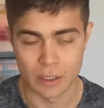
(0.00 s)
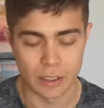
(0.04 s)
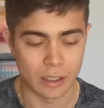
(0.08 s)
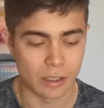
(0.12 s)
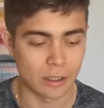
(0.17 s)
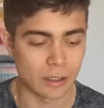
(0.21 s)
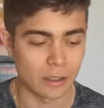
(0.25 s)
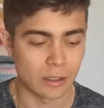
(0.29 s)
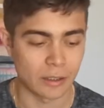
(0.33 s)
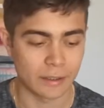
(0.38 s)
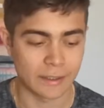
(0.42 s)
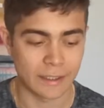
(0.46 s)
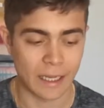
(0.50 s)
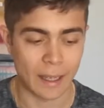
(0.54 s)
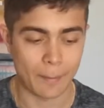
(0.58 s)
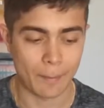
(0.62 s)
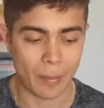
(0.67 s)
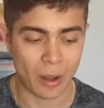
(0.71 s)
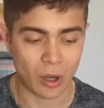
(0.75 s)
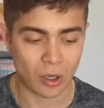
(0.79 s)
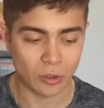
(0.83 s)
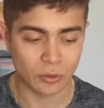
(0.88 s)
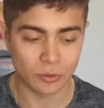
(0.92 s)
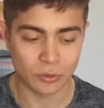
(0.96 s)
euh, qui est la
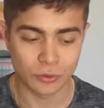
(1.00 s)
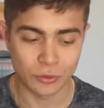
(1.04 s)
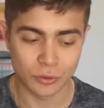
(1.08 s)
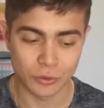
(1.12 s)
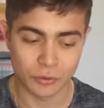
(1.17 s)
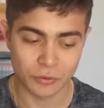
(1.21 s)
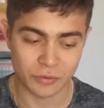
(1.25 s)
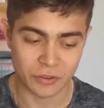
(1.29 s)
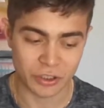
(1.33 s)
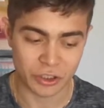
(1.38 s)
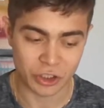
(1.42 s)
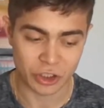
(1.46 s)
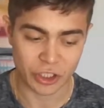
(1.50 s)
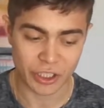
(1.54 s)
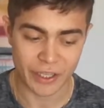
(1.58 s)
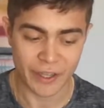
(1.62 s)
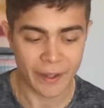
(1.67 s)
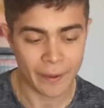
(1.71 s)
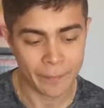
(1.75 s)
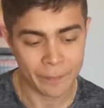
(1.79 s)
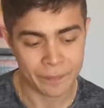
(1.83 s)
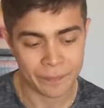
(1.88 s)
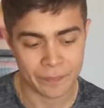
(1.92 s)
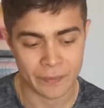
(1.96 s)
parole de Dieu fait chair,
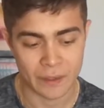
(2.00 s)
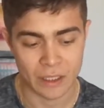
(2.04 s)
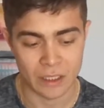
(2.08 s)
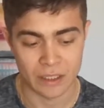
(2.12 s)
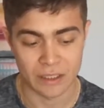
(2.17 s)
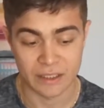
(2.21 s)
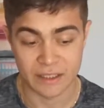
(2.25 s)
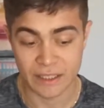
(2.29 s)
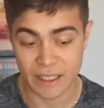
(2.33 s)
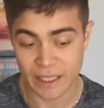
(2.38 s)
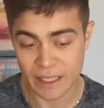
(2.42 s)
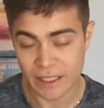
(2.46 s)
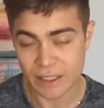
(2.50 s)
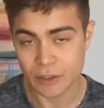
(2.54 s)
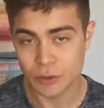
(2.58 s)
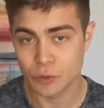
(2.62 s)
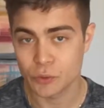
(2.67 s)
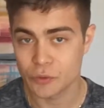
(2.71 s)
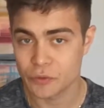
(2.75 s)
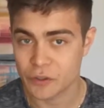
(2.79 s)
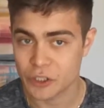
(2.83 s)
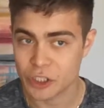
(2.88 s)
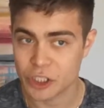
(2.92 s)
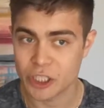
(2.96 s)
qui est Dieu
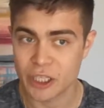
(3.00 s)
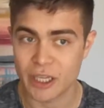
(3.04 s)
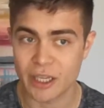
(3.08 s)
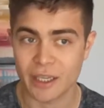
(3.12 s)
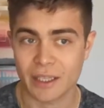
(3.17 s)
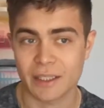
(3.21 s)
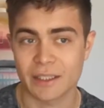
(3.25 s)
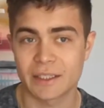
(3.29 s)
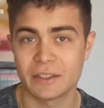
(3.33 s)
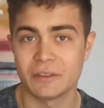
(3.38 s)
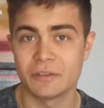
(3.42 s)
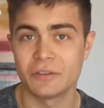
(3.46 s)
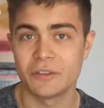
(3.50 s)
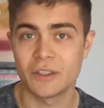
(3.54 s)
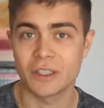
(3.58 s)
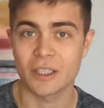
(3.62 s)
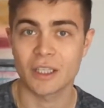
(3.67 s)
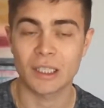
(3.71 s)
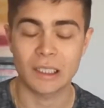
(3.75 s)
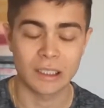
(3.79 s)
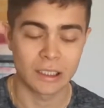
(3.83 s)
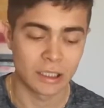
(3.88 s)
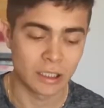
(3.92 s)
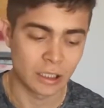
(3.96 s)
fait chair, qui
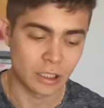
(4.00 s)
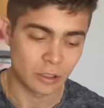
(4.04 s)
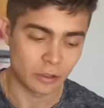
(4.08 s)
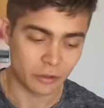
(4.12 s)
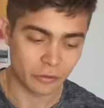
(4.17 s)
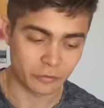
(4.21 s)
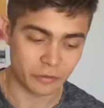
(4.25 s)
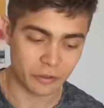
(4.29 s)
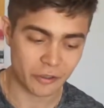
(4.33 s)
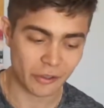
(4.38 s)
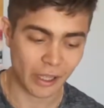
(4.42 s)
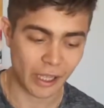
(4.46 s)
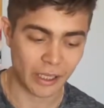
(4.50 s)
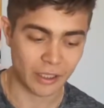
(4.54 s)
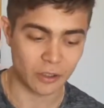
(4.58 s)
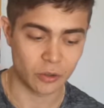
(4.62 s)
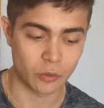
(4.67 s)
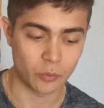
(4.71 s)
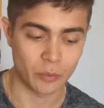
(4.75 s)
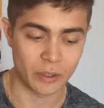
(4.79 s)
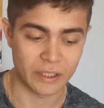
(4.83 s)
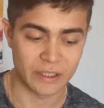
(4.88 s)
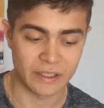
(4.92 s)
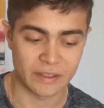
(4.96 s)
vient vivre avec
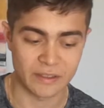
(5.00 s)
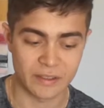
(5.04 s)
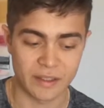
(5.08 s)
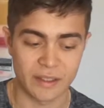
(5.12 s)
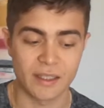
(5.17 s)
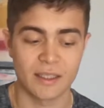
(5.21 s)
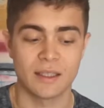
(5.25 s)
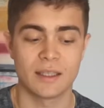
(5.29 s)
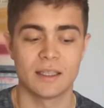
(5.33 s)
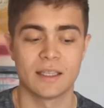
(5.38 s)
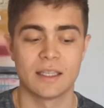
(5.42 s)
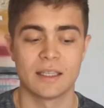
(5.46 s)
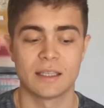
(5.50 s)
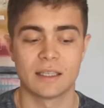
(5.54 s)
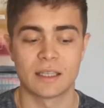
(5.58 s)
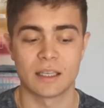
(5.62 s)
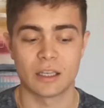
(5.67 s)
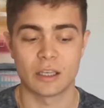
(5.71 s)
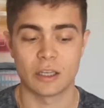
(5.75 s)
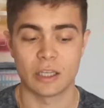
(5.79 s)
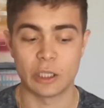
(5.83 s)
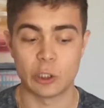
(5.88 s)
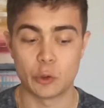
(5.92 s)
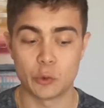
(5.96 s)
l'humanité, euh,
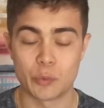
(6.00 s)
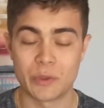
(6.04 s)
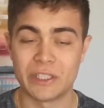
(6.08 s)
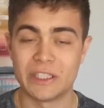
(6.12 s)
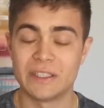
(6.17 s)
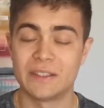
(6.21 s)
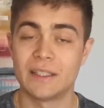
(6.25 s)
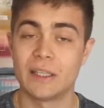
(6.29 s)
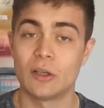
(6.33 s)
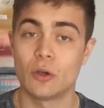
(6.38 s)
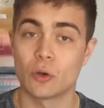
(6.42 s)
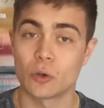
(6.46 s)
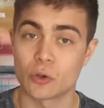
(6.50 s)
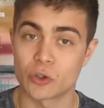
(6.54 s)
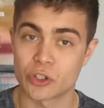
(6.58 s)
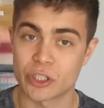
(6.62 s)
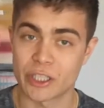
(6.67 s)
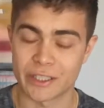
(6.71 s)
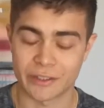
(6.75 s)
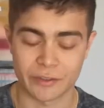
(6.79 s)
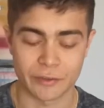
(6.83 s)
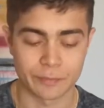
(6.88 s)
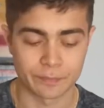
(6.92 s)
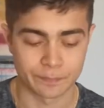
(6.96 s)
et l'humanité le
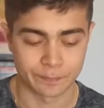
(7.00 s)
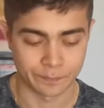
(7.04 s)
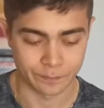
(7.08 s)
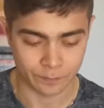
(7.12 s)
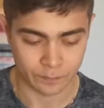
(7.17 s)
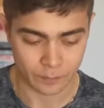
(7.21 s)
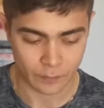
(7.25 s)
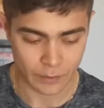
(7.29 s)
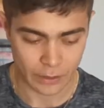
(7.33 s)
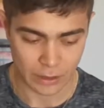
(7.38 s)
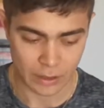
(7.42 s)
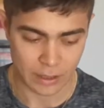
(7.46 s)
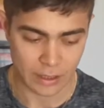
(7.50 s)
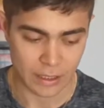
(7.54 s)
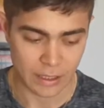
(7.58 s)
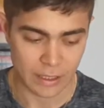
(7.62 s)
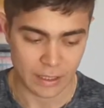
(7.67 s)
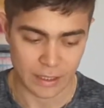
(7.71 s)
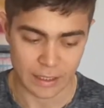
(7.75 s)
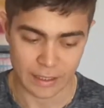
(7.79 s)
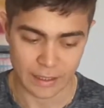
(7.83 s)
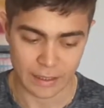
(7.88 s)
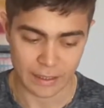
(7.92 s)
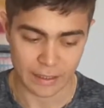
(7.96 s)
rejette.
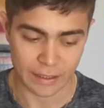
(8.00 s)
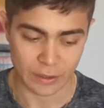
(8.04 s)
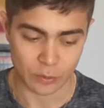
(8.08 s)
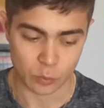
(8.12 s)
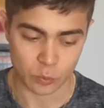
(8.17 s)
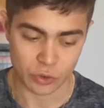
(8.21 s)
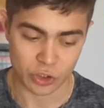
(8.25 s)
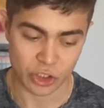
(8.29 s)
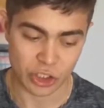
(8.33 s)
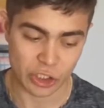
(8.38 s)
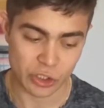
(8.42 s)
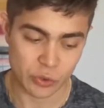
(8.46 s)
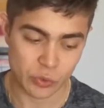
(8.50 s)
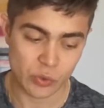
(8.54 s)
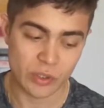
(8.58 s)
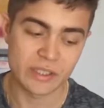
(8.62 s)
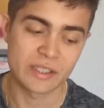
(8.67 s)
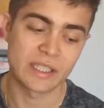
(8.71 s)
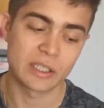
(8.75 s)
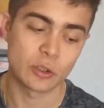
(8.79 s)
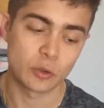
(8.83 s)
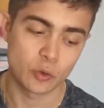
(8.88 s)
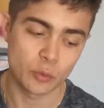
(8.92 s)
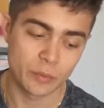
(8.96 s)
Et donc Jésus est
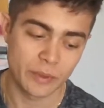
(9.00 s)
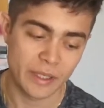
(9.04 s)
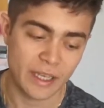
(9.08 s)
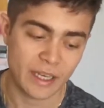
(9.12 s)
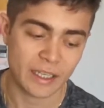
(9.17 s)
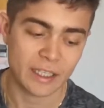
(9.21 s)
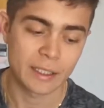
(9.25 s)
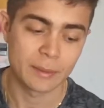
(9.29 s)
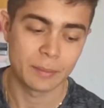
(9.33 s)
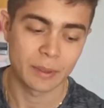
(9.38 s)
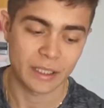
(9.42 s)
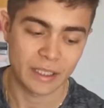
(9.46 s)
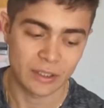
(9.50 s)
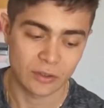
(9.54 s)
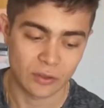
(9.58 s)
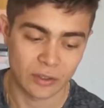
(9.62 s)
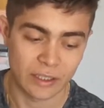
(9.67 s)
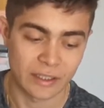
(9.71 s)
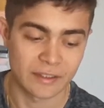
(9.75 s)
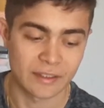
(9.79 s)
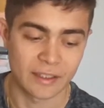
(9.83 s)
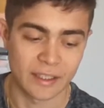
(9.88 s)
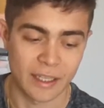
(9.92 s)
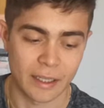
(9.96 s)
cette lumière qui brille dans les
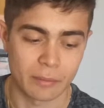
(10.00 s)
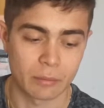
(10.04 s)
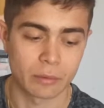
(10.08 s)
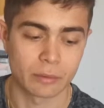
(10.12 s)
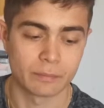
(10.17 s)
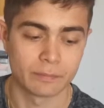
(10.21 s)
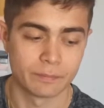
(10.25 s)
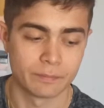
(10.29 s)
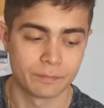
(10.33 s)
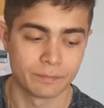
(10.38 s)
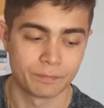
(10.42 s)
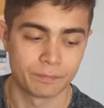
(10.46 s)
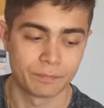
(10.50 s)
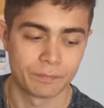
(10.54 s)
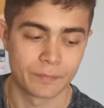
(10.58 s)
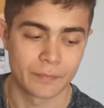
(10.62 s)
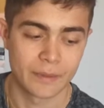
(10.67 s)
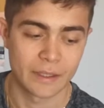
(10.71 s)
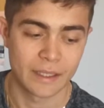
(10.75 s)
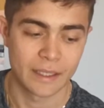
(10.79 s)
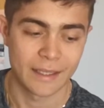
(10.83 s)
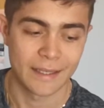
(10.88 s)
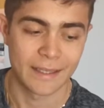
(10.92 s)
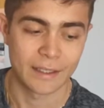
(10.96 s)
ténèbres.
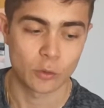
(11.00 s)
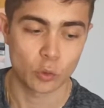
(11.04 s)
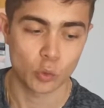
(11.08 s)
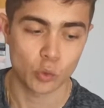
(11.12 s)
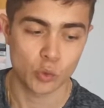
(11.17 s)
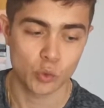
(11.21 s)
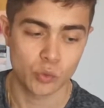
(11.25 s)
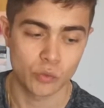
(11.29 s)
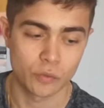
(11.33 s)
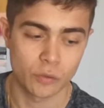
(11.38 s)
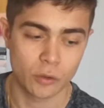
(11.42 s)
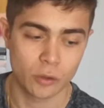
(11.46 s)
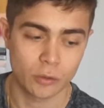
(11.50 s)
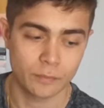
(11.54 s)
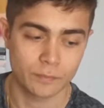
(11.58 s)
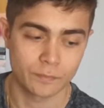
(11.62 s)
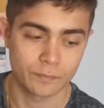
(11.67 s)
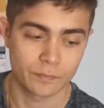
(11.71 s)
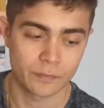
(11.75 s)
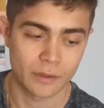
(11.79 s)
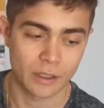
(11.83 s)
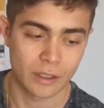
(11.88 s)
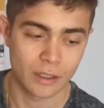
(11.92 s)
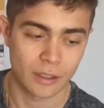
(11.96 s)
Et trop souvent,
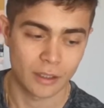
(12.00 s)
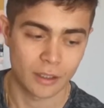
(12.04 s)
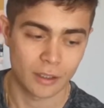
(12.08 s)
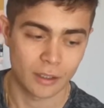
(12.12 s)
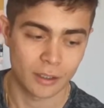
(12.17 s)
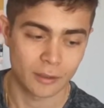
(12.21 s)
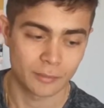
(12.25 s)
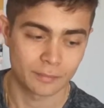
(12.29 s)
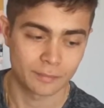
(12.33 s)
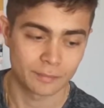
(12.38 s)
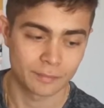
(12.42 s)
euh,